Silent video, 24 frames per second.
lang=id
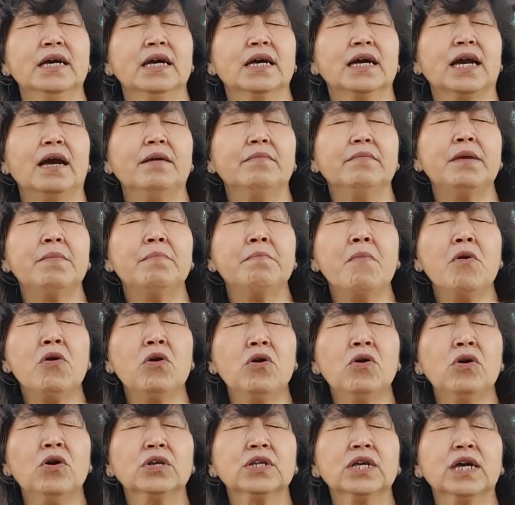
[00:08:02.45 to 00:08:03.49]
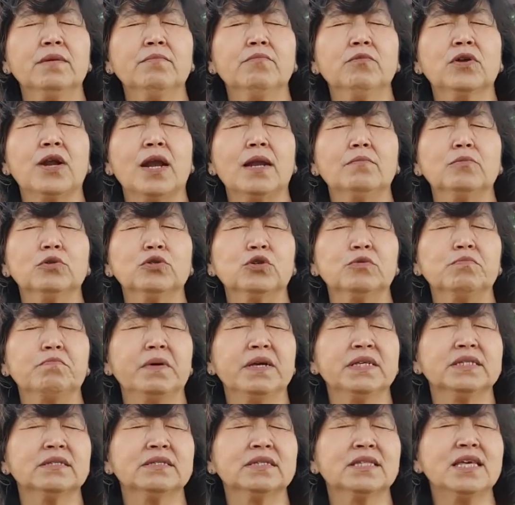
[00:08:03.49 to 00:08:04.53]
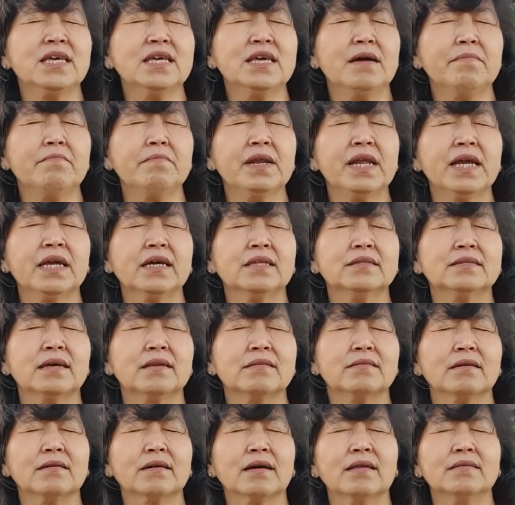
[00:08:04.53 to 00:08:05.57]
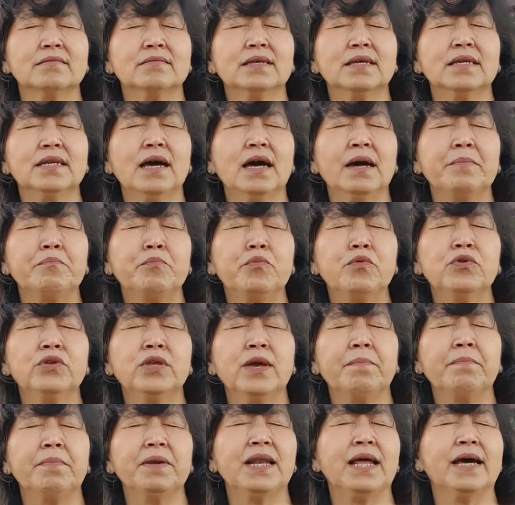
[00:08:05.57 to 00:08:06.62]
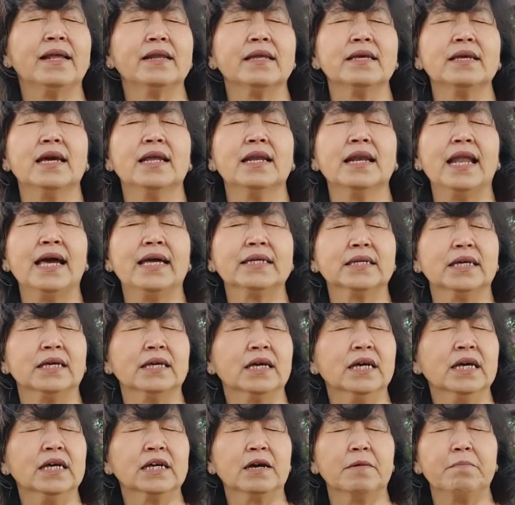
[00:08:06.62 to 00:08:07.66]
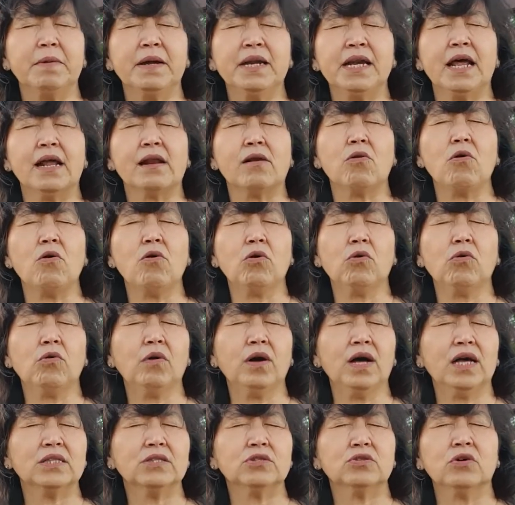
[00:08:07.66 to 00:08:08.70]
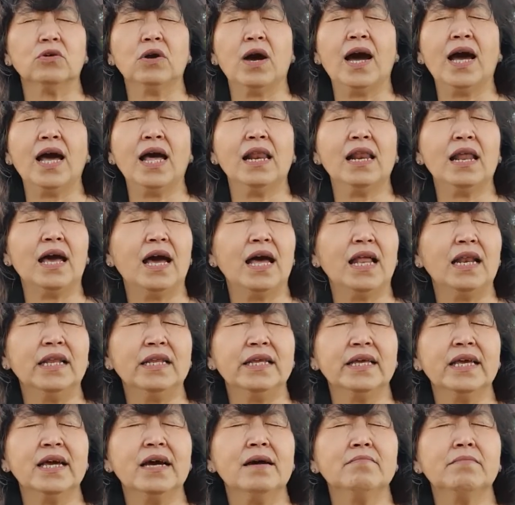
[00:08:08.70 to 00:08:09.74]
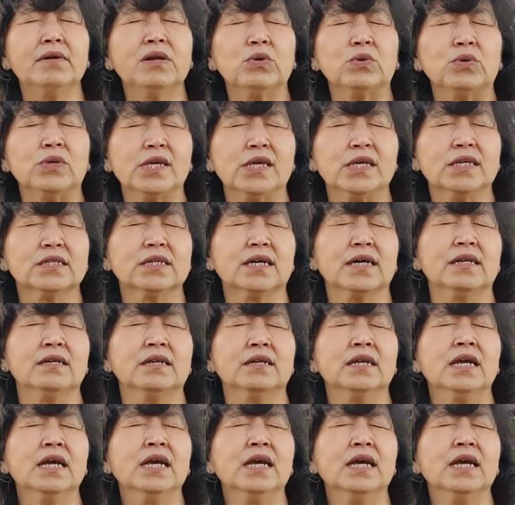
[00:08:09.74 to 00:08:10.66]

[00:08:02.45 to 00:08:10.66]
Kami mohon kemurahanmu supaya setiap mereka yang tertekan tidak punya pelarian lagi kepada rokok atau hal-hal yang merugikan